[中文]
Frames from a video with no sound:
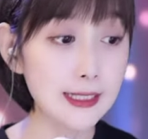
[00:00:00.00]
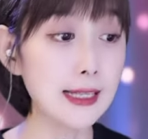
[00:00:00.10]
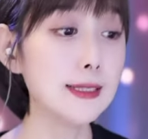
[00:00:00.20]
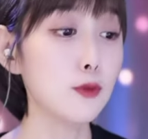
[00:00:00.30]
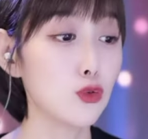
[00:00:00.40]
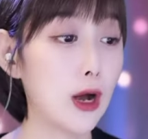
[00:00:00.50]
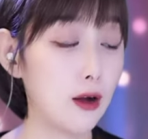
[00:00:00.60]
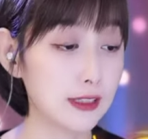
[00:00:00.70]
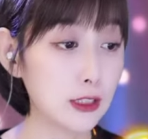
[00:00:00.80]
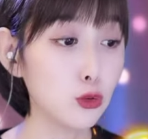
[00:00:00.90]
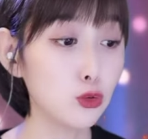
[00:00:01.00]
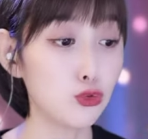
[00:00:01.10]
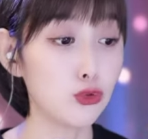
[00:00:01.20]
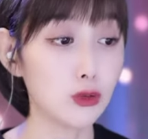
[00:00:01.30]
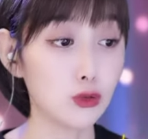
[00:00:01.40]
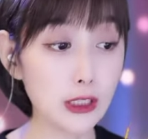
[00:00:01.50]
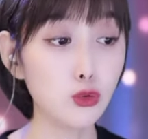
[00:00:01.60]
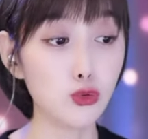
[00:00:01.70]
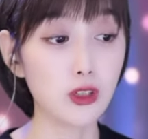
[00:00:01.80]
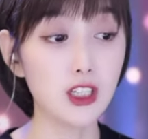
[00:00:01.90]
咱咱这么说啊，咱就举
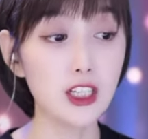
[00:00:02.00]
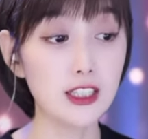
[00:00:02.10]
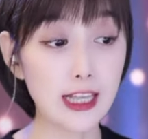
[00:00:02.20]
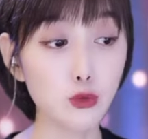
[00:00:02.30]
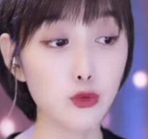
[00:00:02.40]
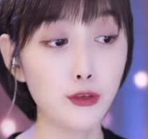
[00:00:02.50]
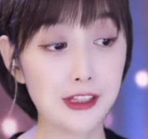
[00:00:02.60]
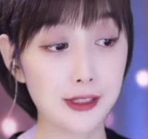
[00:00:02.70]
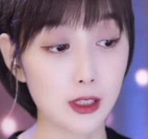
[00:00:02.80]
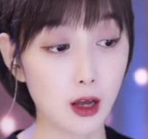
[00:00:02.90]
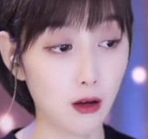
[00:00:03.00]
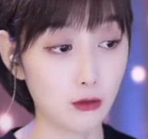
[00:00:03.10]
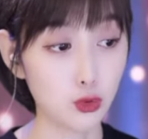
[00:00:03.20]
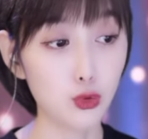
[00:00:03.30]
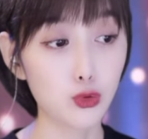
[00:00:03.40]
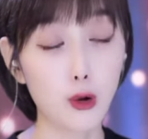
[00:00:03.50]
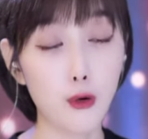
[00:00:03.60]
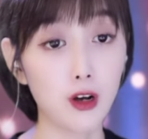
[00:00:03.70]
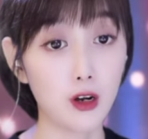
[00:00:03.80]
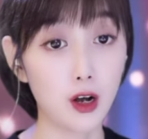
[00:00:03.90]
咱就举个例子，咱就说粉丝啊，你
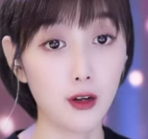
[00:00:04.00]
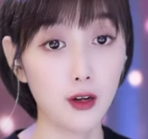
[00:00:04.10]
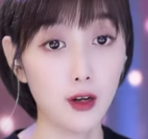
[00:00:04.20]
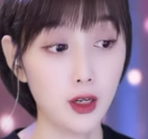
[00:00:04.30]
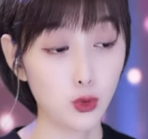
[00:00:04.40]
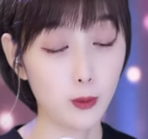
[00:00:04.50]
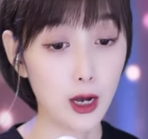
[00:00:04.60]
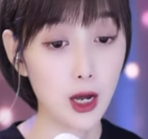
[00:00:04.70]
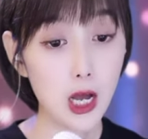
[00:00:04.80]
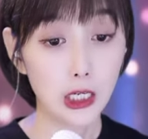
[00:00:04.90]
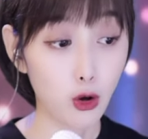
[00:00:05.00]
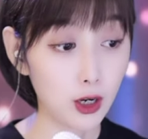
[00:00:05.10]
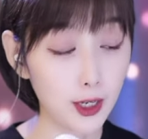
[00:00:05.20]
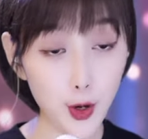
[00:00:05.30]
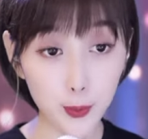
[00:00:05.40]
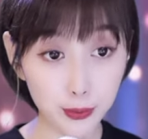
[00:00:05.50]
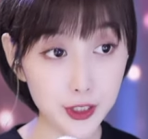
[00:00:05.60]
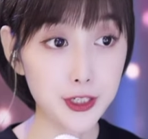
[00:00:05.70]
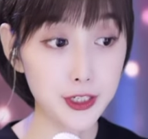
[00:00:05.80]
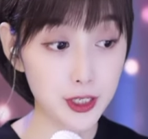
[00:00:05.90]
就说老何，对吧？老
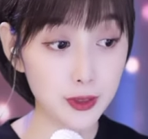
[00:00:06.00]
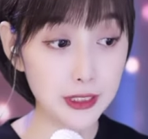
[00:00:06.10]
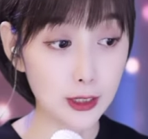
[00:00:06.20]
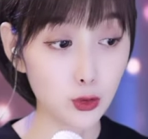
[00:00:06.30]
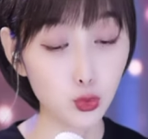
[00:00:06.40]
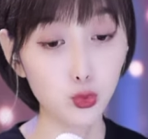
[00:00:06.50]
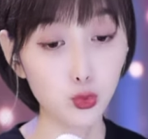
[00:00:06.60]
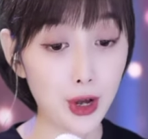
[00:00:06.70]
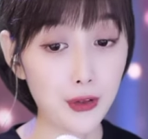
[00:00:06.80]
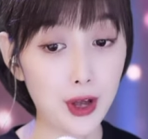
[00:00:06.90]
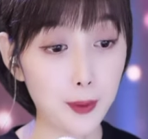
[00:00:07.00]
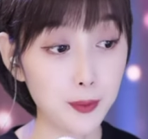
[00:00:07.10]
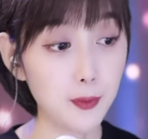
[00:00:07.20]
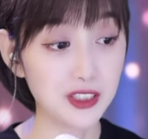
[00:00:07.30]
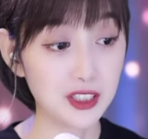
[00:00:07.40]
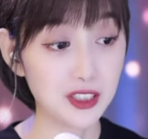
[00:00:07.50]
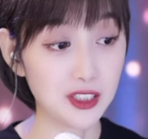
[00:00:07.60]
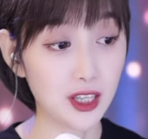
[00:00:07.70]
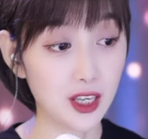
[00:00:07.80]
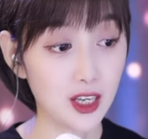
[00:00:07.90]
何要不进直播间，嘟嘟囔囔、磨
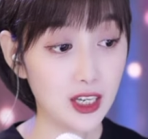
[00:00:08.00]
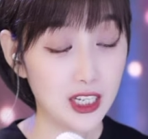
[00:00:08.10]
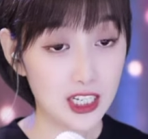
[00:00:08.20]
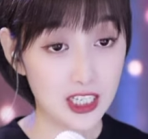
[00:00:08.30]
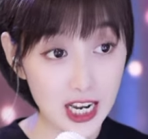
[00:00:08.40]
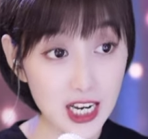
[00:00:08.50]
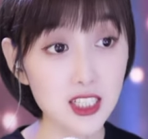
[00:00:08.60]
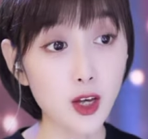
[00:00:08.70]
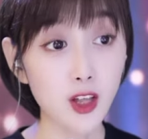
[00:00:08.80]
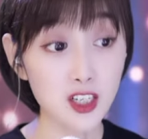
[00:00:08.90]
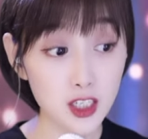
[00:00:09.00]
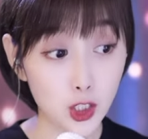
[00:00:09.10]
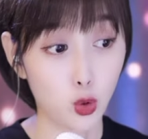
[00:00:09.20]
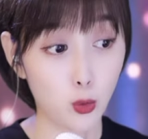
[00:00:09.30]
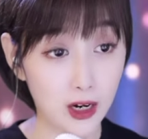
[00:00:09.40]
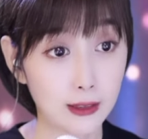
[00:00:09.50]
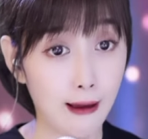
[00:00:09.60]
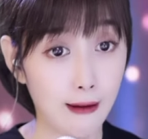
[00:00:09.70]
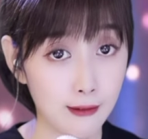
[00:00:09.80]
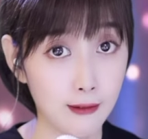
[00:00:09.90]
磨唧唧的，谁知道他是个酒
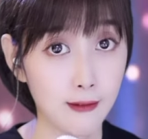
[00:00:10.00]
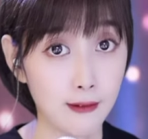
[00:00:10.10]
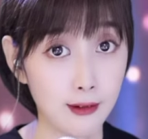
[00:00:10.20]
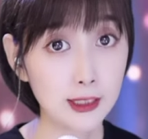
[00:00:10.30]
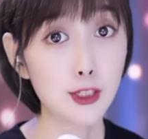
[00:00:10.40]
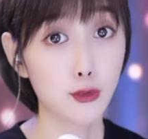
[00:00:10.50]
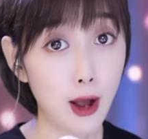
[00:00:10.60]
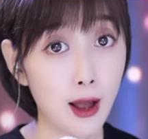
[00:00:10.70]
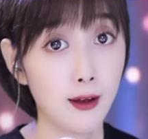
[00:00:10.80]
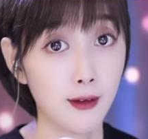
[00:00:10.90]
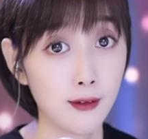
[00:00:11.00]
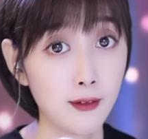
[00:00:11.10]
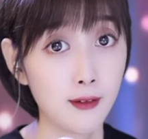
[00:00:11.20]
蒙子？你说